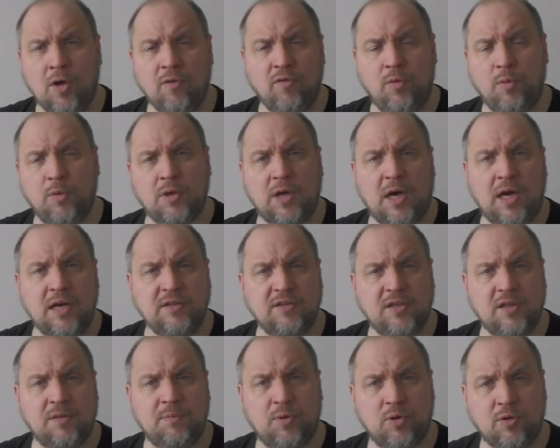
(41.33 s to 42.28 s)

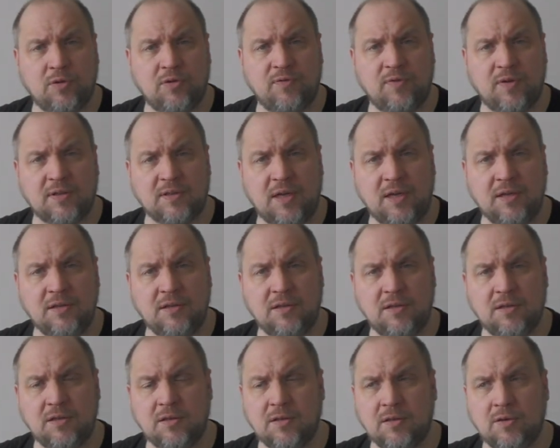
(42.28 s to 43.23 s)
35 plus
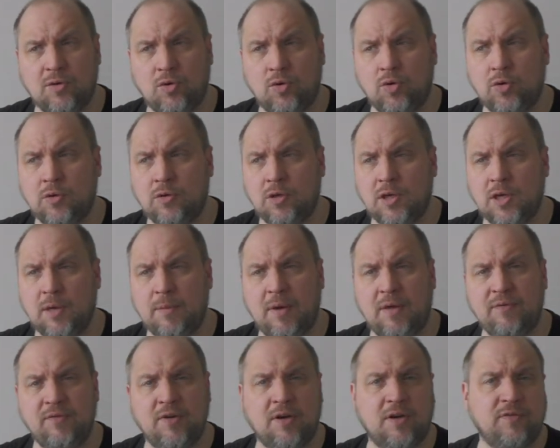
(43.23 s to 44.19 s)
Versand und ich habe
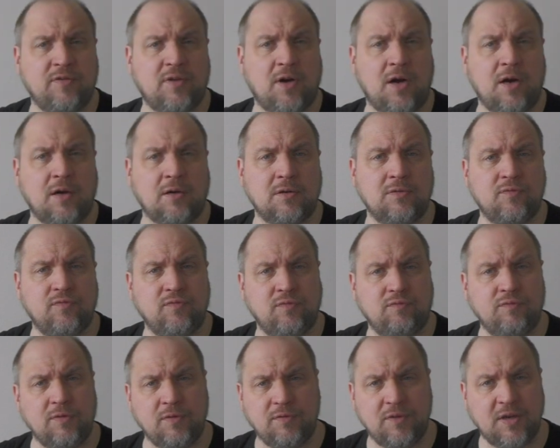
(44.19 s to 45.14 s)
einfach gefragt,
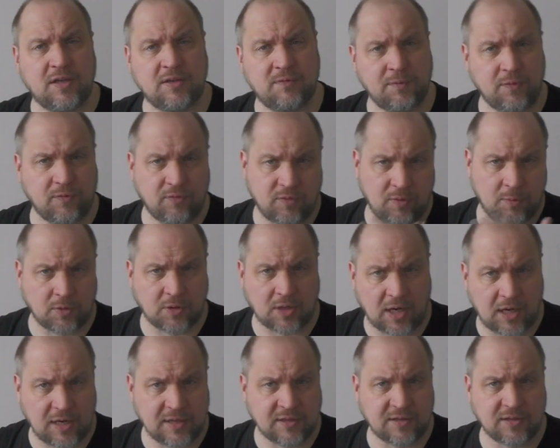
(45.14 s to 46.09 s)
wie wäre es mit
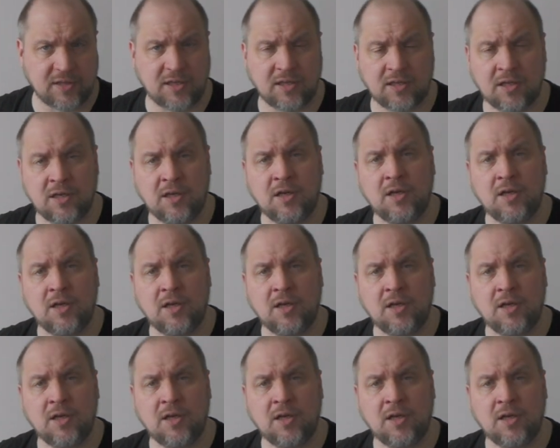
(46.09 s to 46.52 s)
35